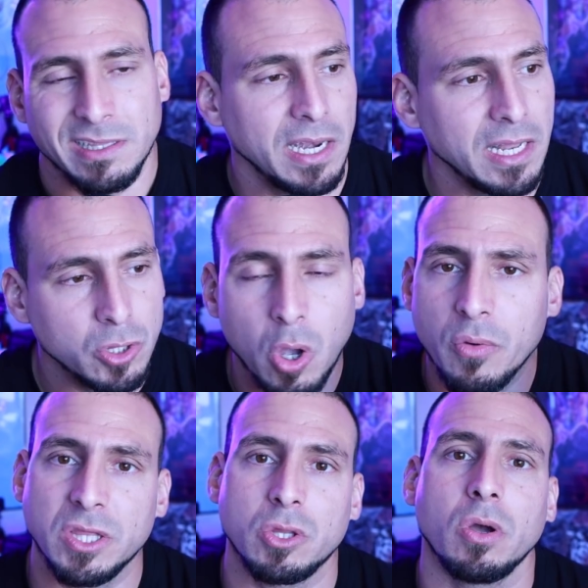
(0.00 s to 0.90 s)
Tiene
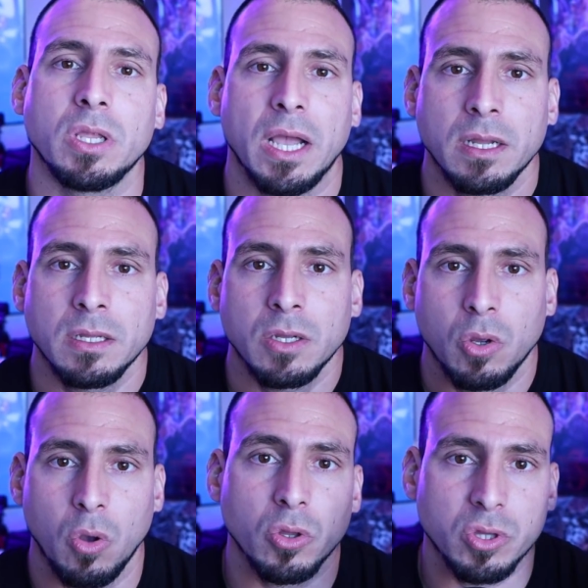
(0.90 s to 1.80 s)
dos victorias
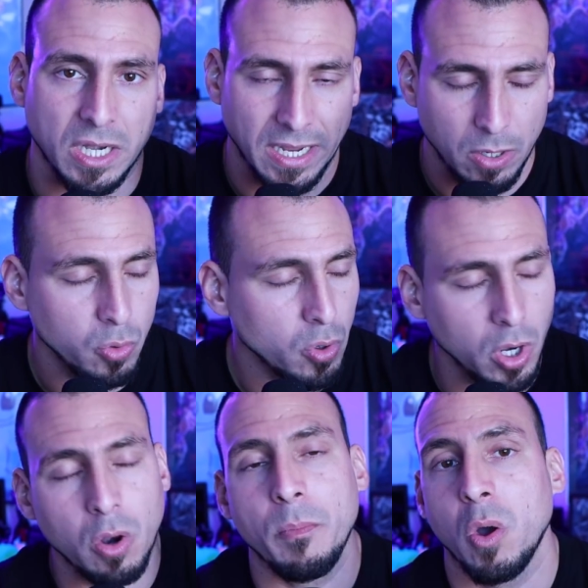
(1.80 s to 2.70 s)
contra
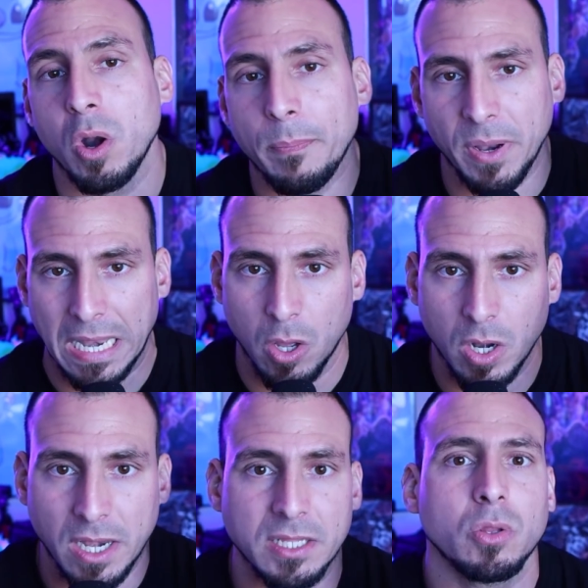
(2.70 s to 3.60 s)
uno de los mejores
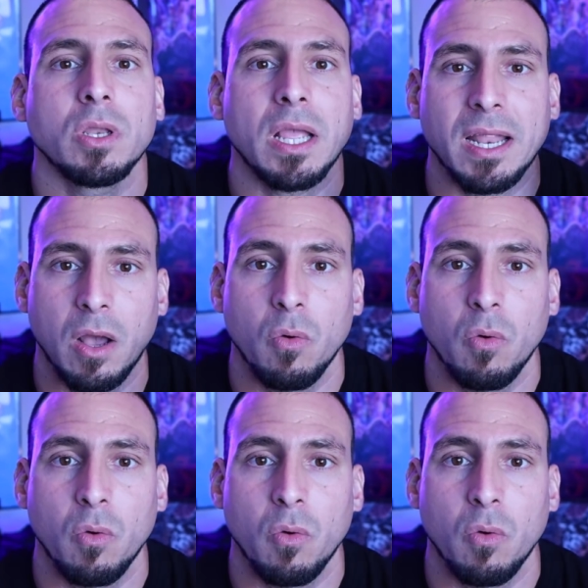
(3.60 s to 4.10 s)
peleadores de la historia de